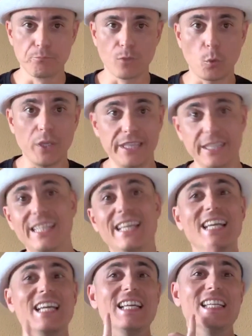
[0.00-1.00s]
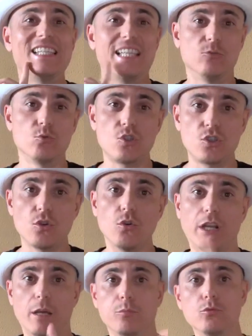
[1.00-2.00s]
Quindi
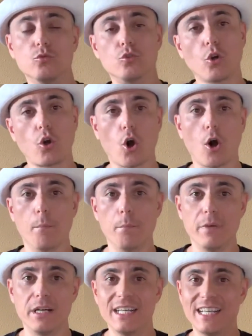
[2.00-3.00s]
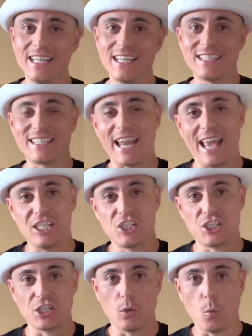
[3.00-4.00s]
seduzione.com
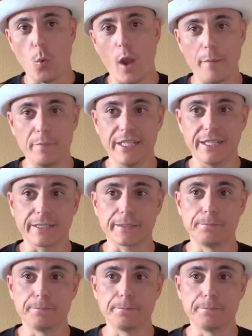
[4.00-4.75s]
slash webinar.